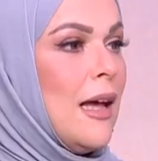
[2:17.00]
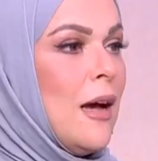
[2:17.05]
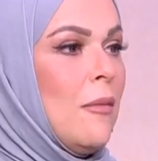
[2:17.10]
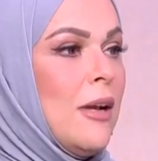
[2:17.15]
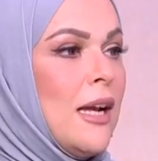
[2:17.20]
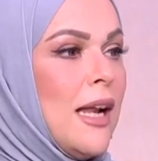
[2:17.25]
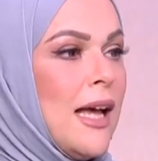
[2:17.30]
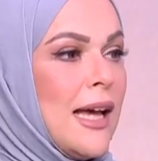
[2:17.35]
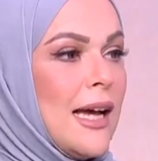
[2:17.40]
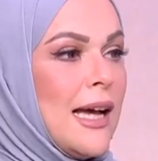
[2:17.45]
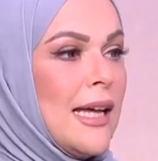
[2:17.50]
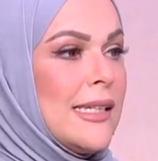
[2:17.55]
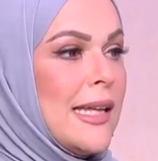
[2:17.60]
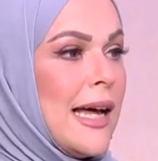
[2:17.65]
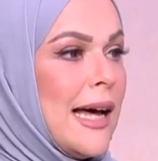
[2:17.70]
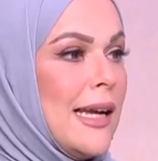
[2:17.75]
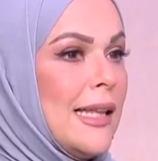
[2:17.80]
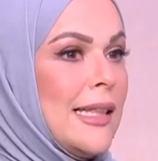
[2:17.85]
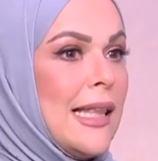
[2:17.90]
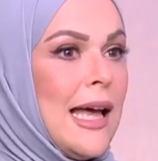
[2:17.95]
عمل حاجه
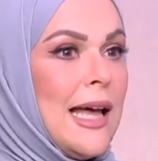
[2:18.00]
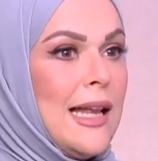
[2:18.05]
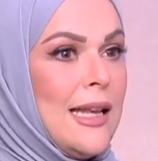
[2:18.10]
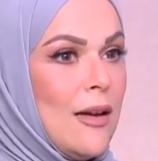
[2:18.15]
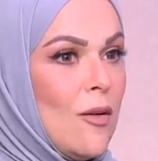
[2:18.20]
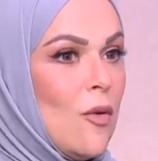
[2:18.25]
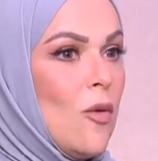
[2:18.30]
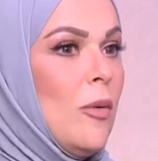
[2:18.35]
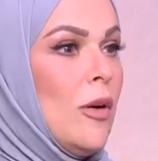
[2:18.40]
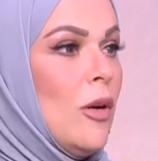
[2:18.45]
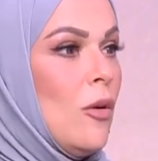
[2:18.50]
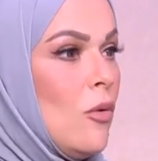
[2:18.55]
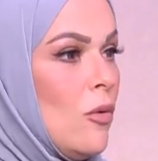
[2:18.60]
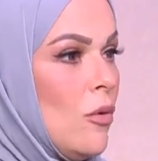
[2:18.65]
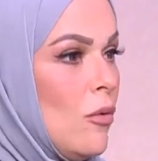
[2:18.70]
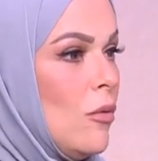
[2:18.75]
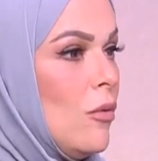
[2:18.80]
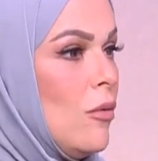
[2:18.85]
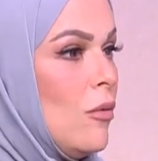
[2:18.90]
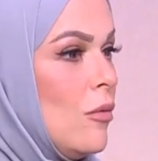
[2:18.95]
زعلت اهاليكم منه
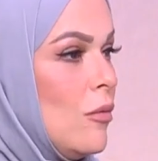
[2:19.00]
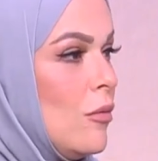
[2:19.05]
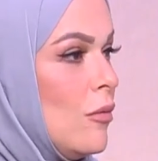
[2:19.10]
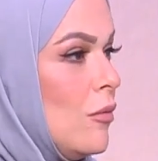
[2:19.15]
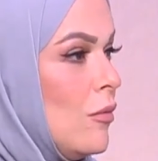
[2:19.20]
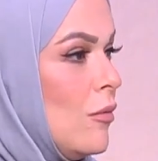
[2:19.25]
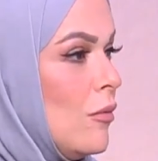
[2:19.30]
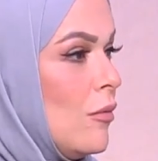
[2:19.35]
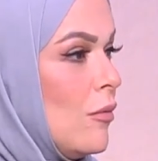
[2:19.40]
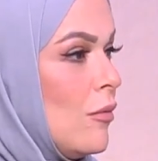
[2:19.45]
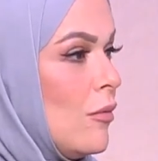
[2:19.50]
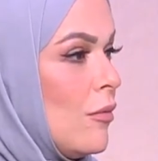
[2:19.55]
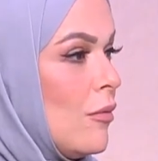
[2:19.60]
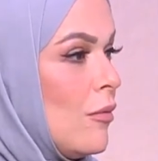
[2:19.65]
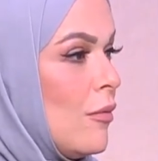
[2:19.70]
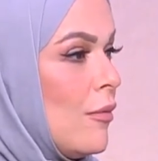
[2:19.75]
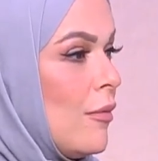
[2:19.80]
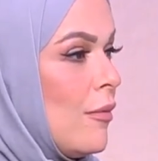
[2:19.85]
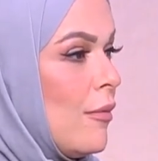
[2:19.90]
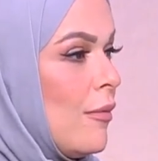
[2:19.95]

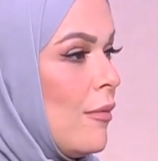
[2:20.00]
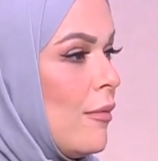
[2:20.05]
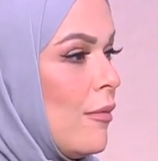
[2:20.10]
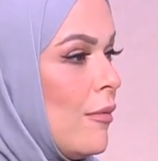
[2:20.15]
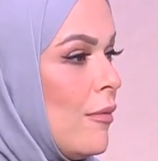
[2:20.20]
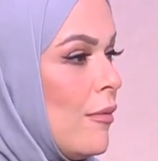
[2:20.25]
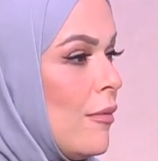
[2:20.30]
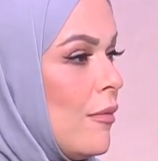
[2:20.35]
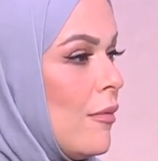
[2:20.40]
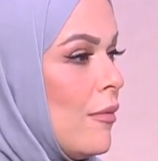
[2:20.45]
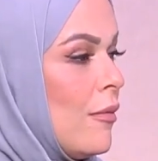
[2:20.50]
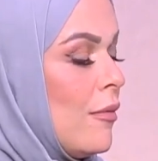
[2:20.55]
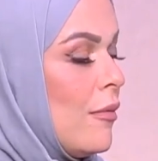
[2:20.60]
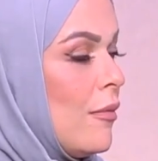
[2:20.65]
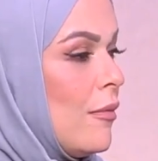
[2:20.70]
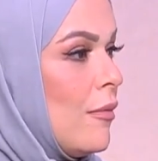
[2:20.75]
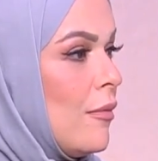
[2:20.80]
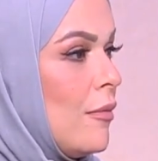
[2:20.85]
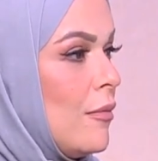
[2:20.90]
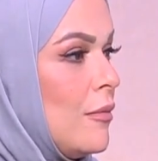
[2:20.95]
آه،, اه
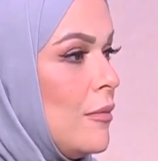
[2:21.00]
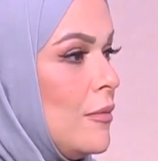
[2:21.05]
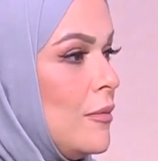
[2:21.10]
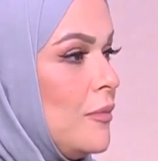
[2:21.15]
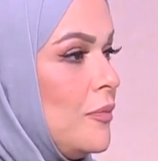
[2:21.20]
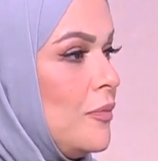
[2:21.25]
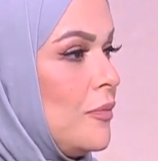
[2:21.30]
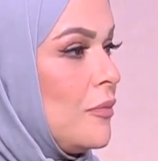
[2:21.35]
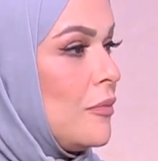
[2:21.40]
قبل كده